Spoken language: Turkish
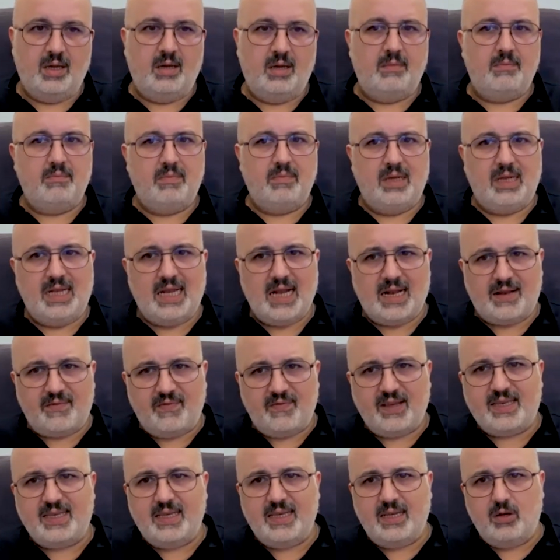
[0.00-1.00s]

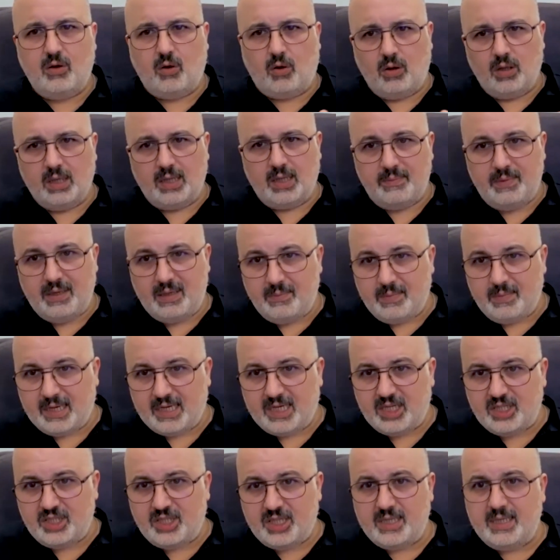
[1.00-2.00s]
Milletvekili olabilmek
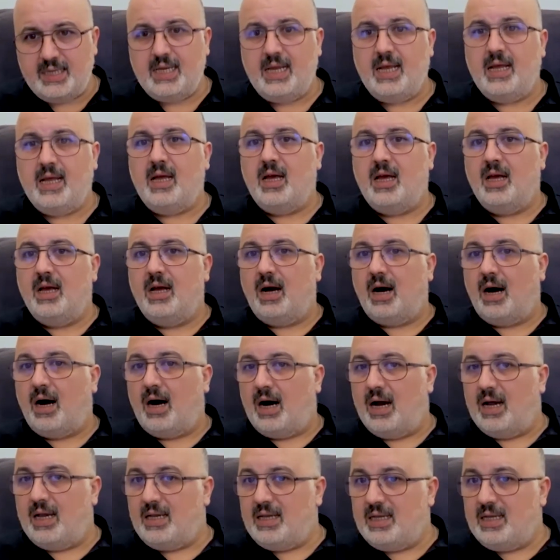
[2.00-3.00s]
için
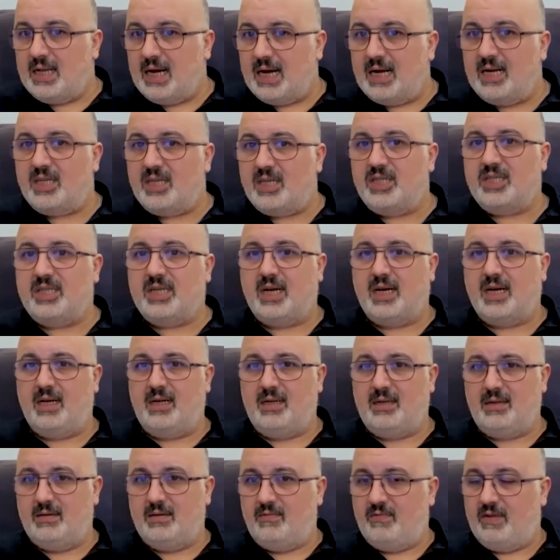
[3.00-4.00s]

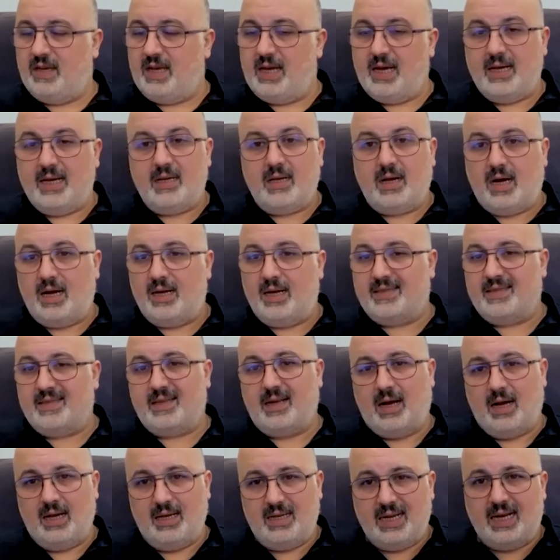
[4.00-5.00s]
aylarca veya artık
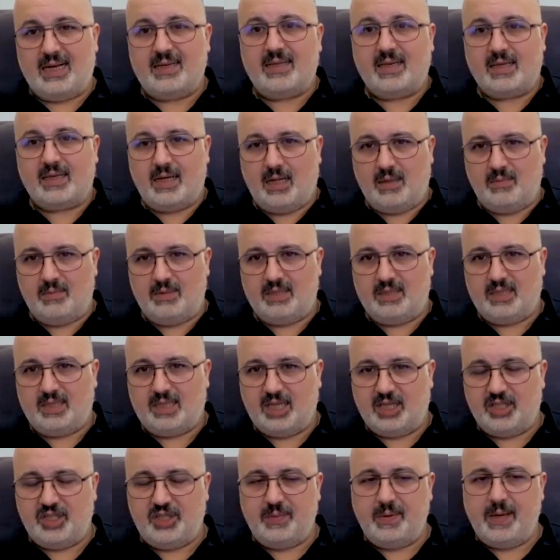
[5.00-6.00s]
aylar da kalmadı
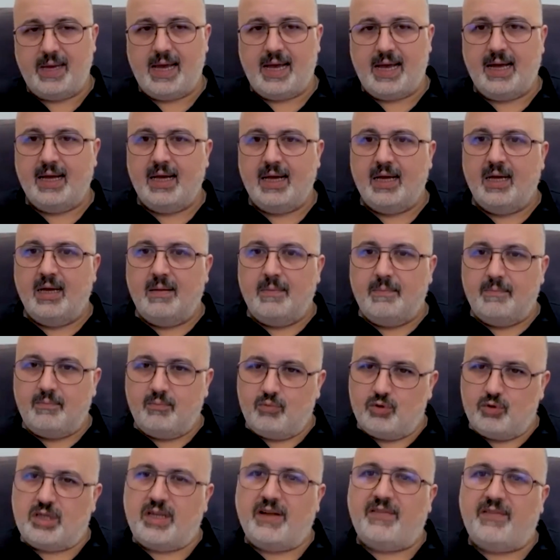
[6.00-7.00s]
seçime ya
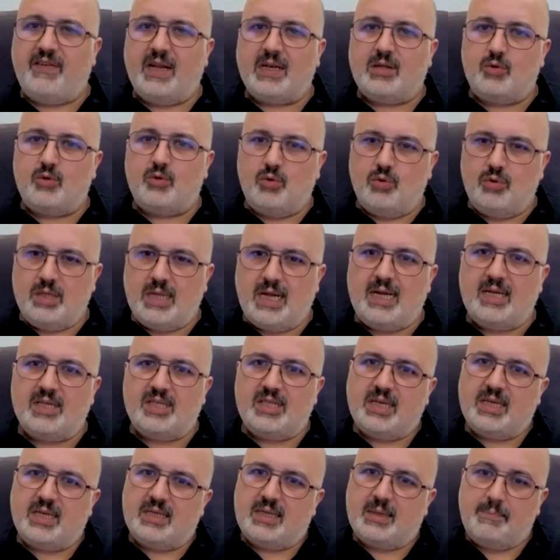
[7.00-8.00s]
bu sefer günlerce
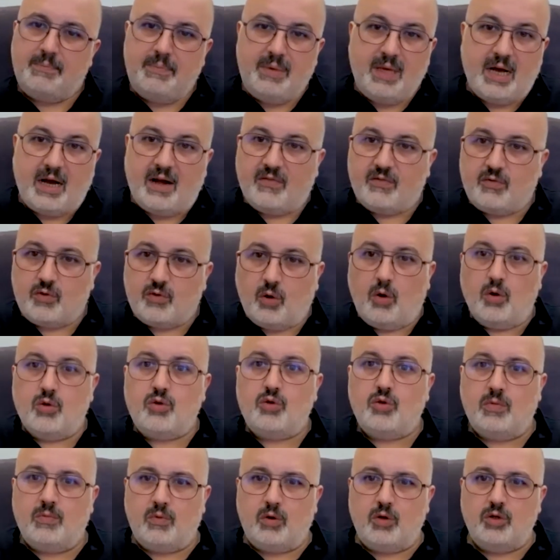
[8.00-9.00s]
ya da bir hafta on
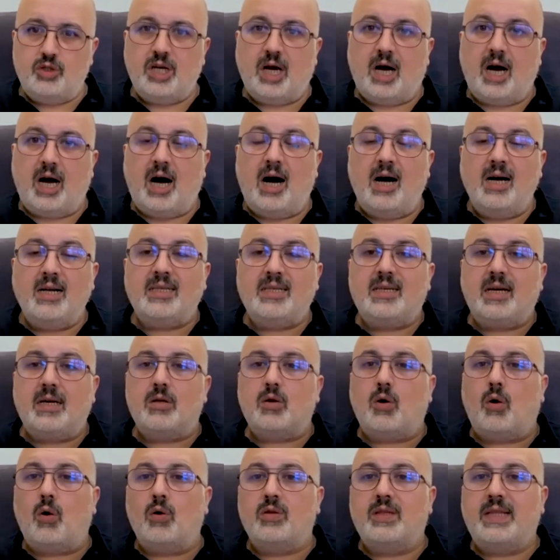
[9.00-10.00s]
gün boyunca Ankara
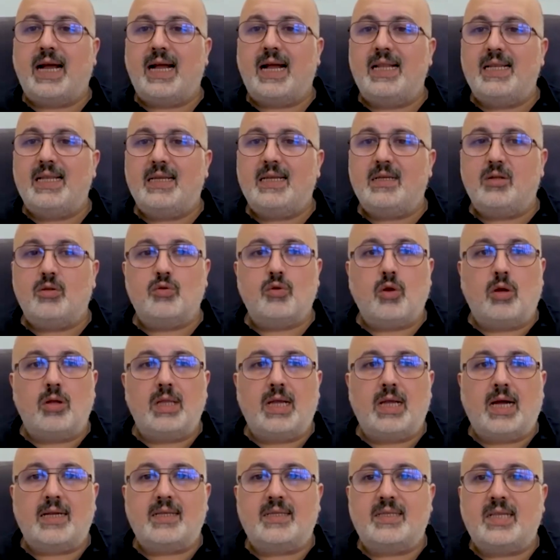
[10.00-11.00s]
otelleri
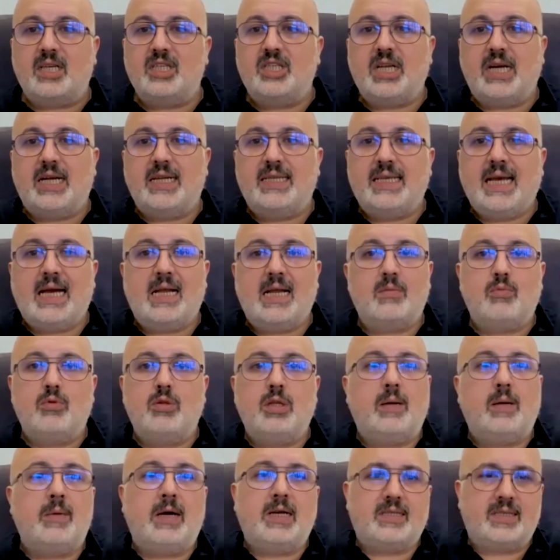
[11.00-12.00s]
dolar taşar yer
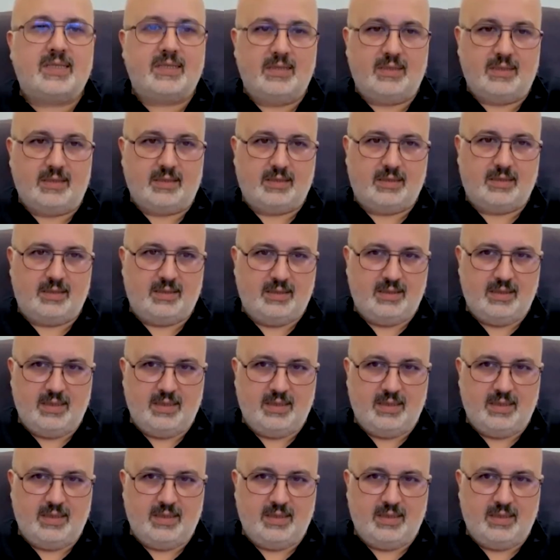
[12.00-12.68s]
bulamazsınız.